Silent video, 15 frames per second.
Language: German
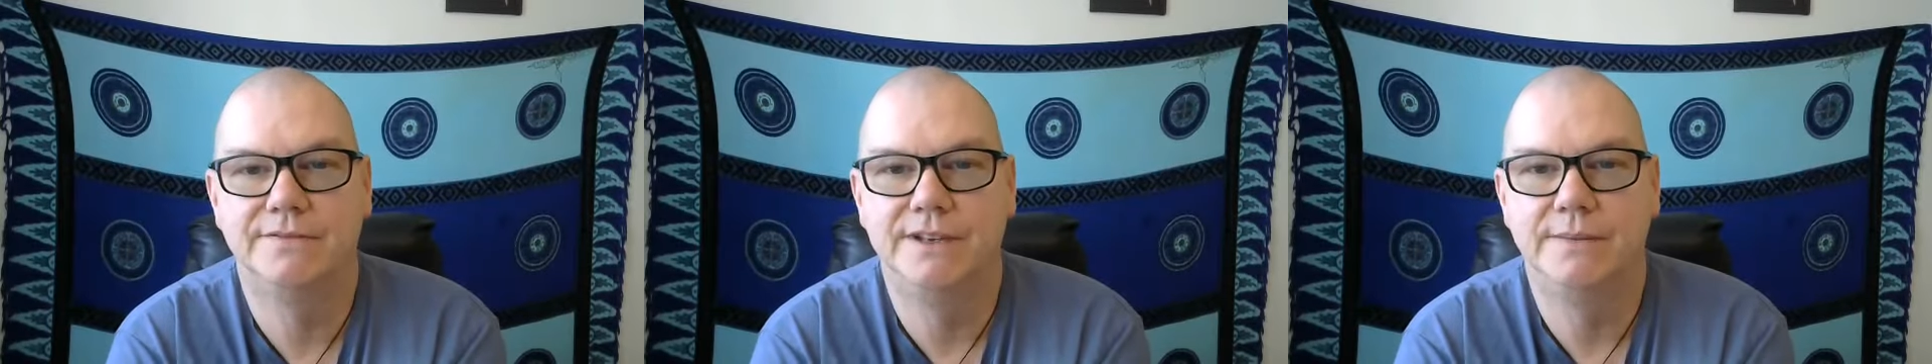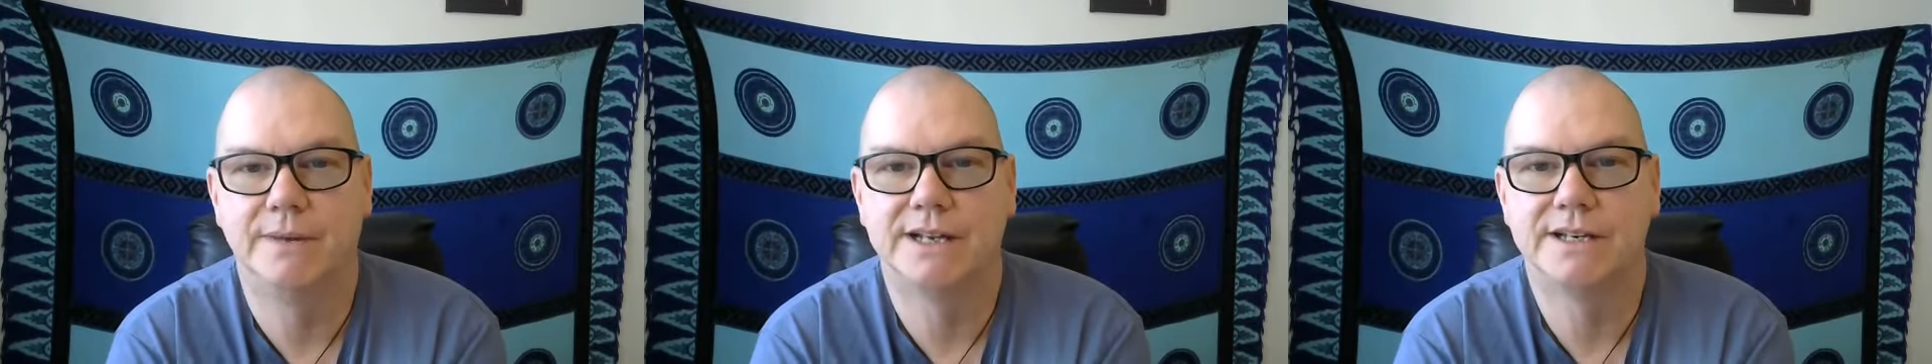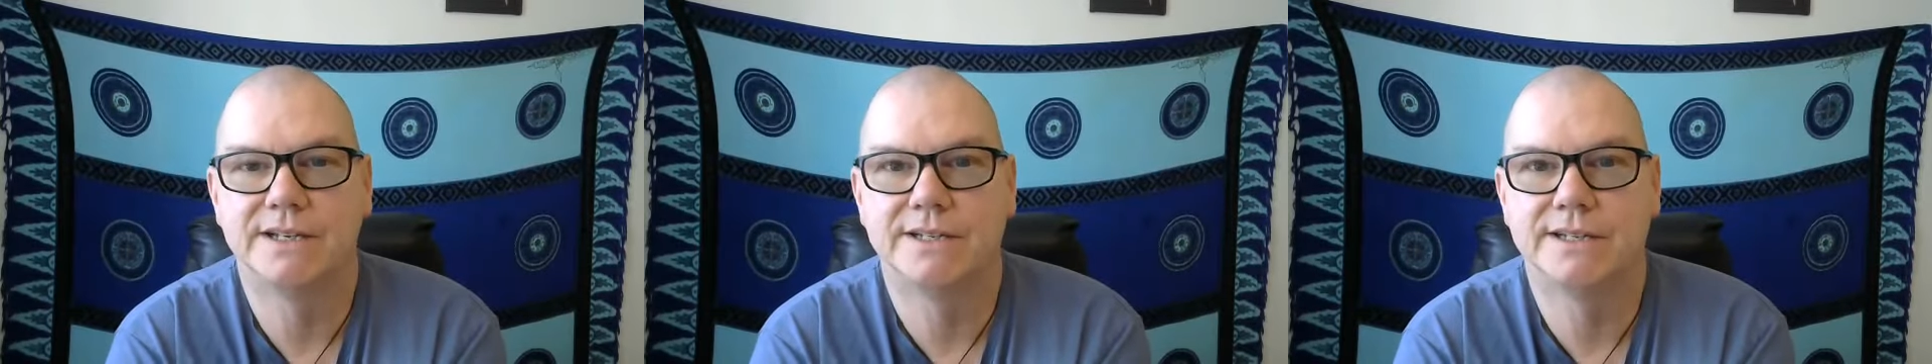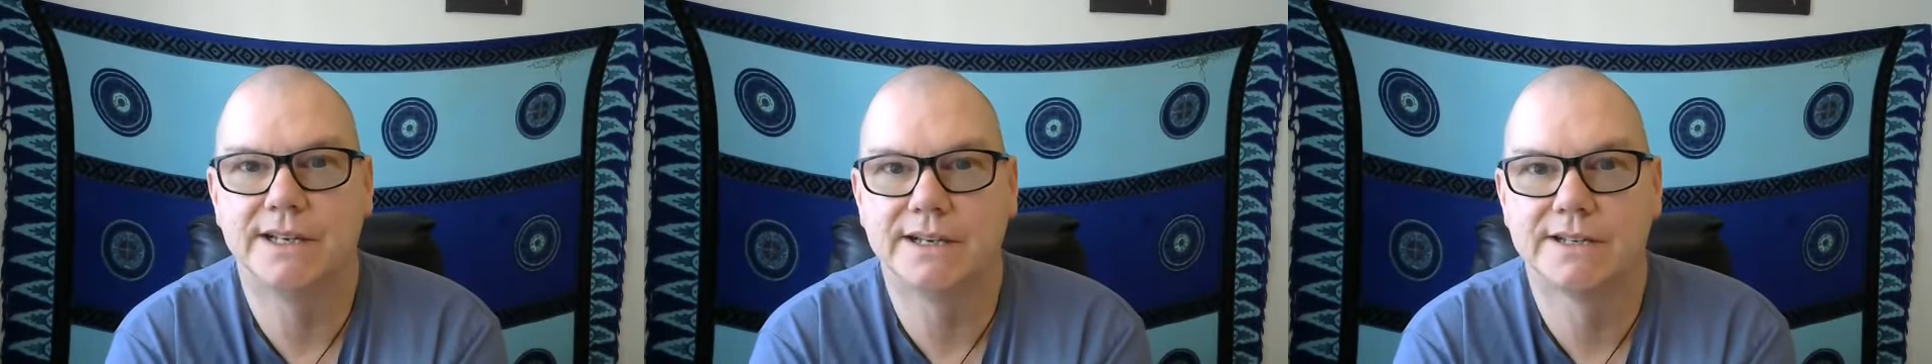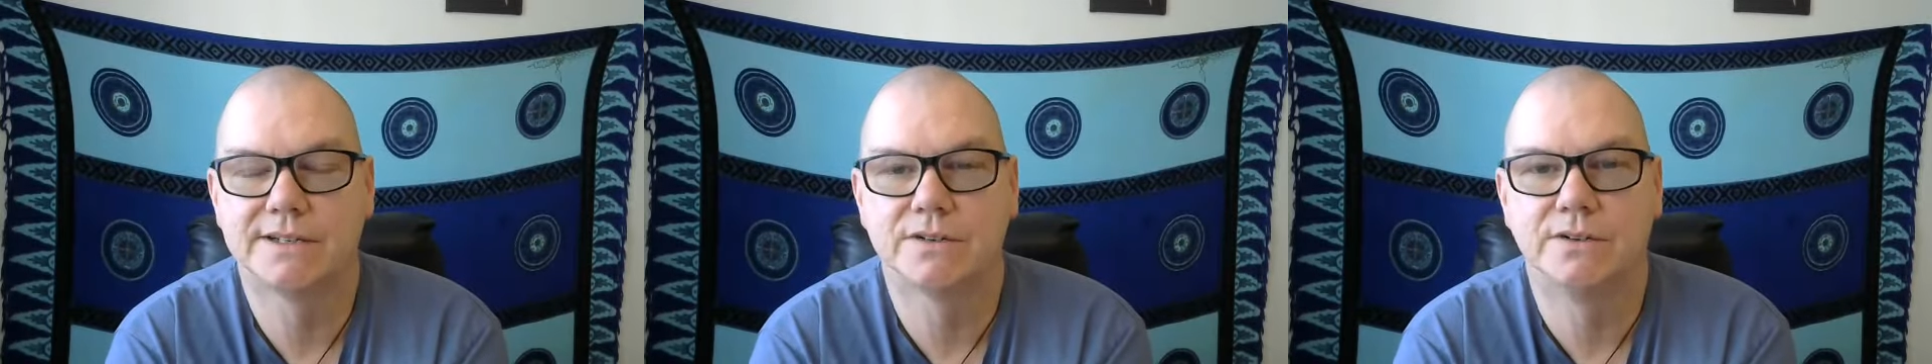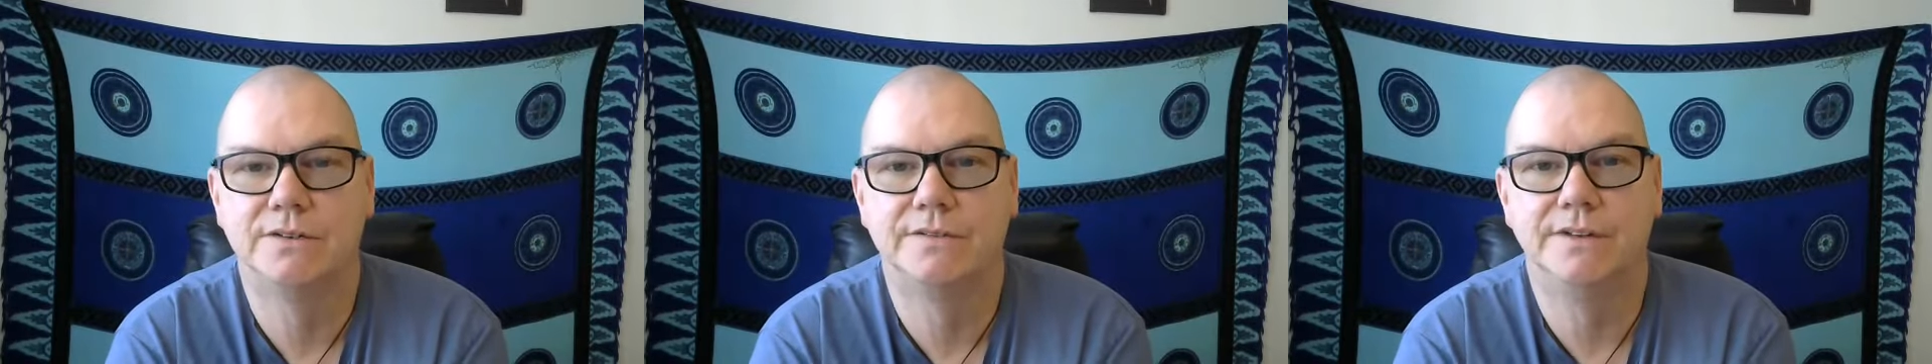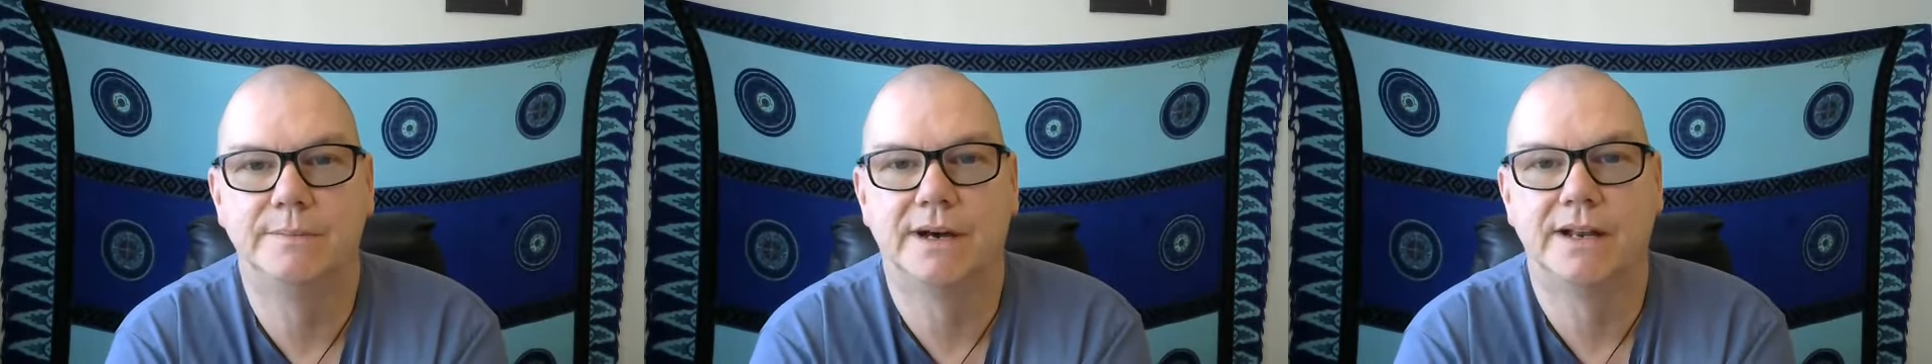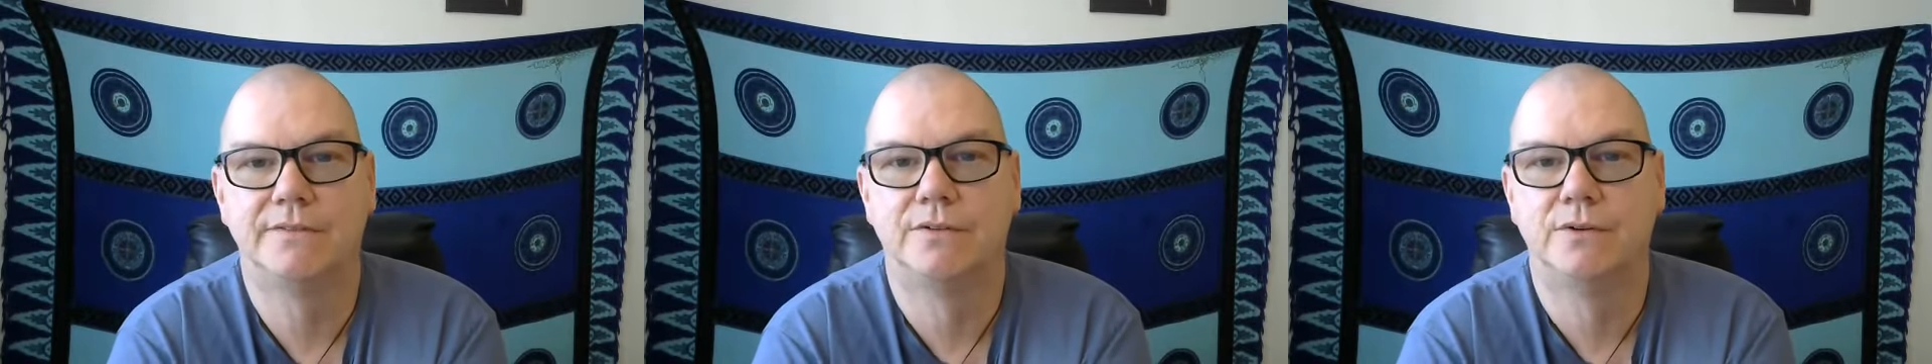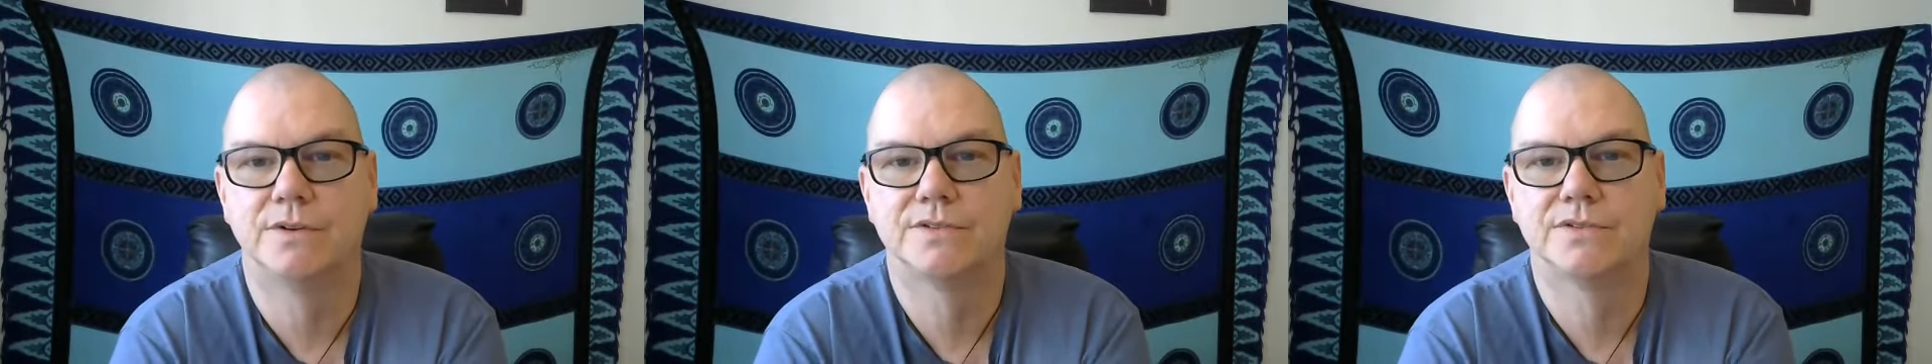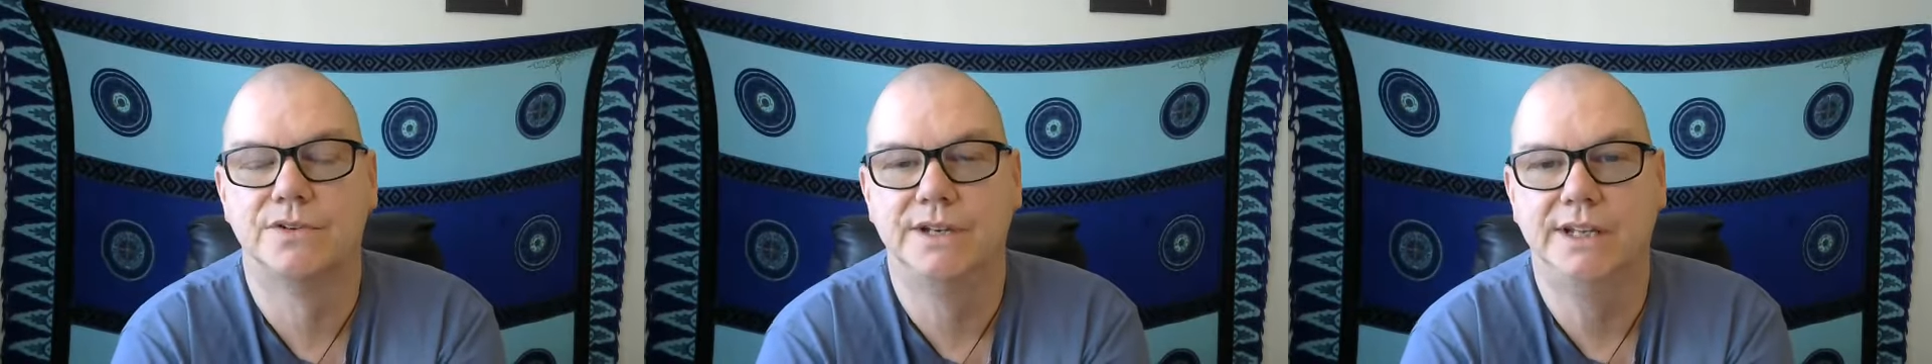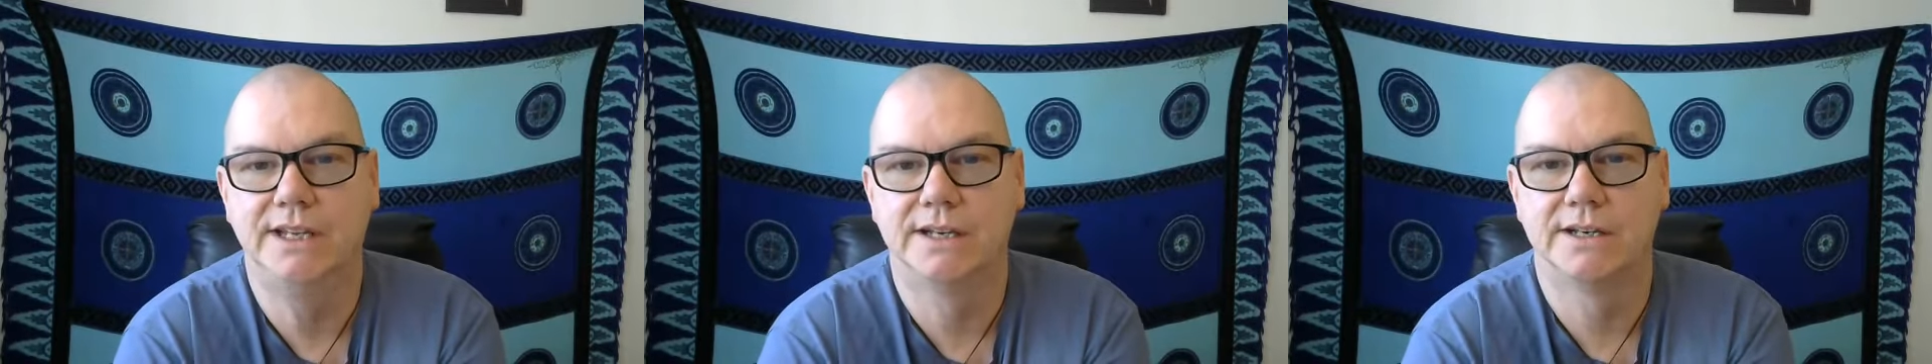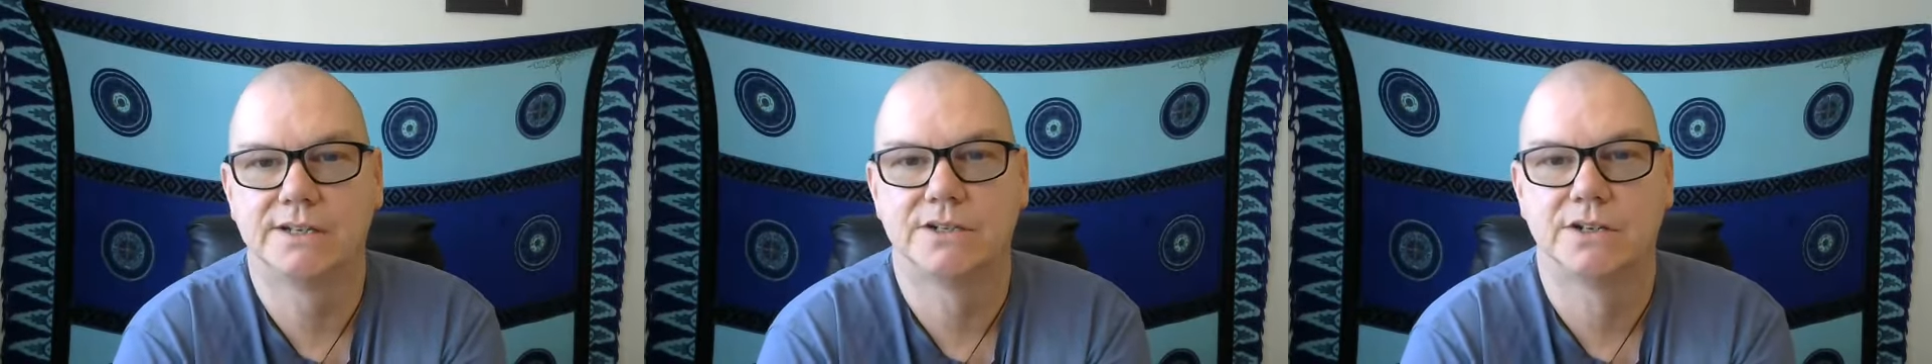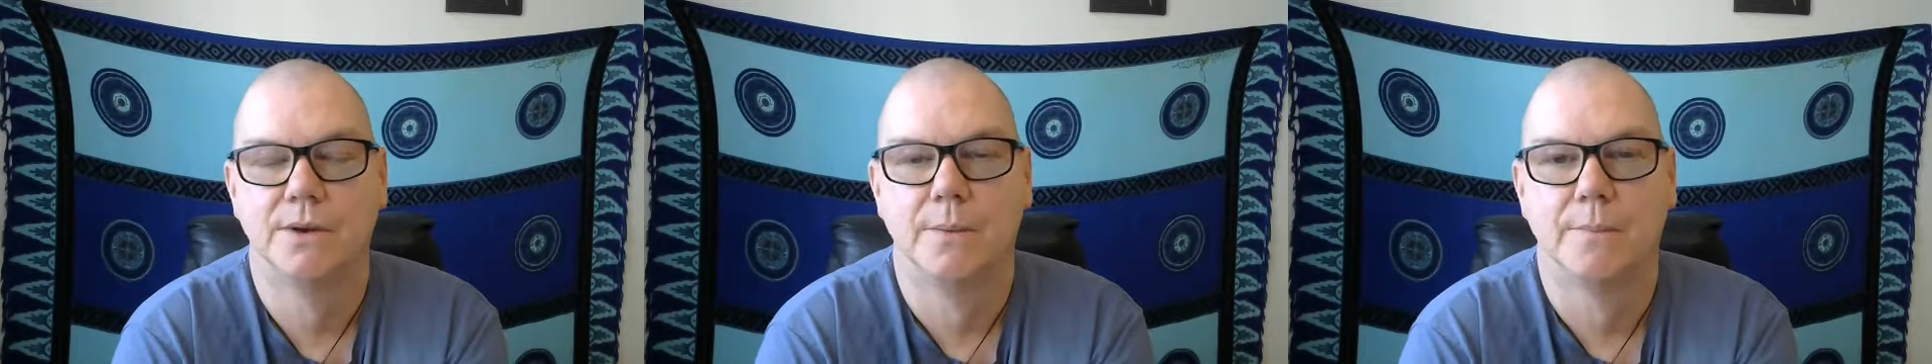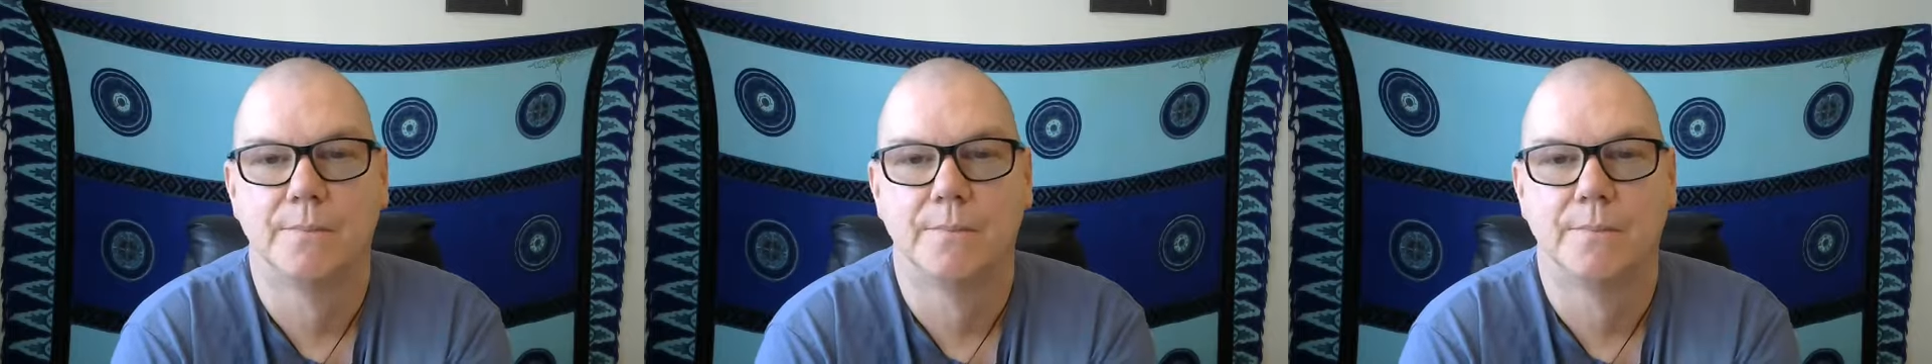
wie man tickt und wie man funktioniert.